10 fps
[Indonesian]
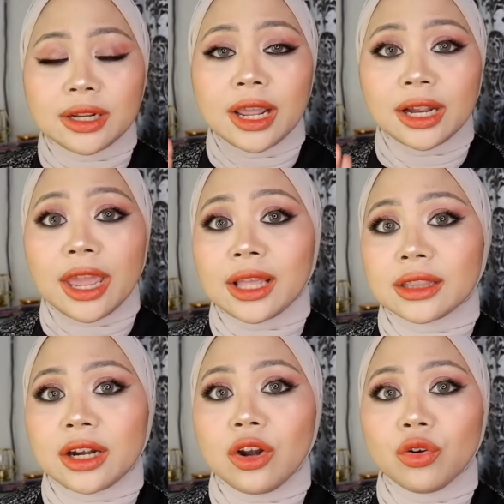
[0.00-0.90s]
dan gak yang
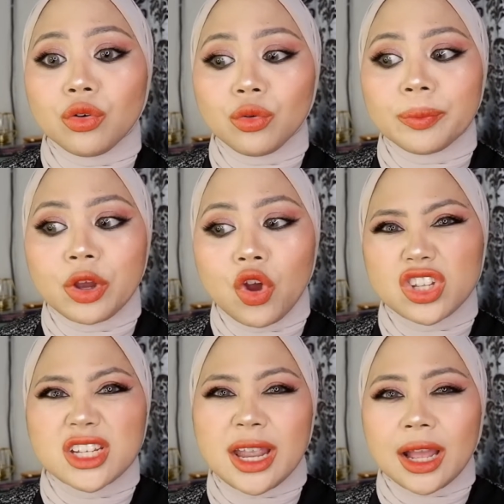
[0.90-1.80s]
terlalu
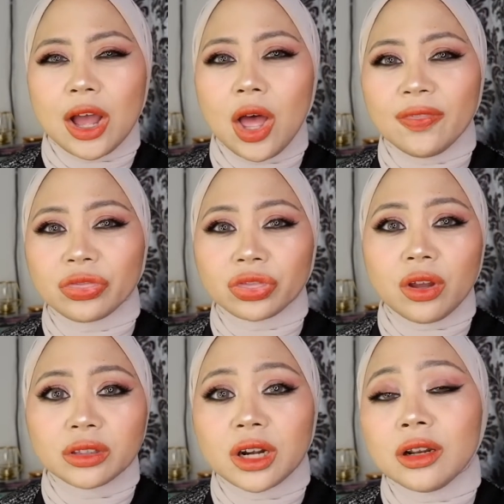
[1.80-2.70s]
mengocek
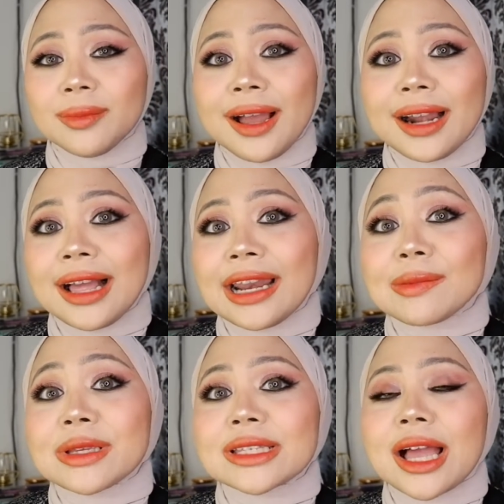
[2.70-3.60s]
kantong terlalu mahal
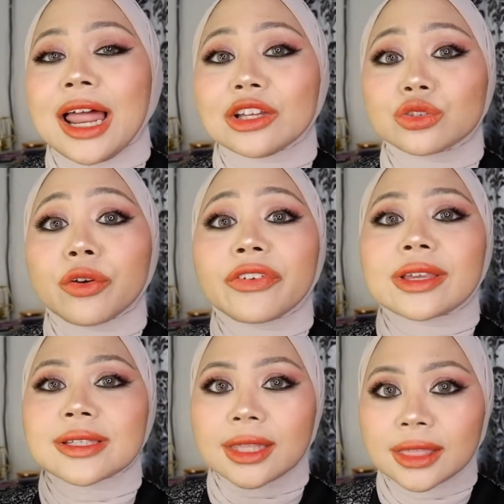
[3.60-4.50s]
Kalian bisa langsung
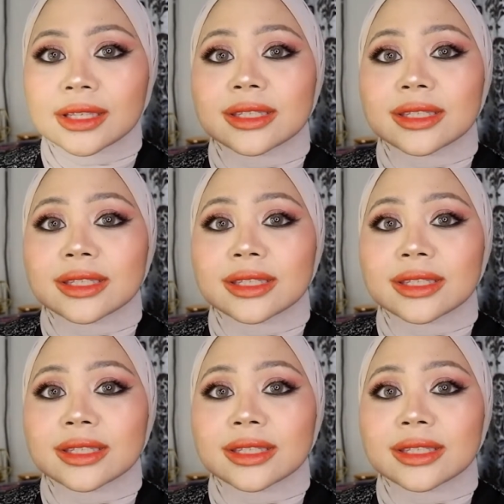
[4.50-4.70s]
visit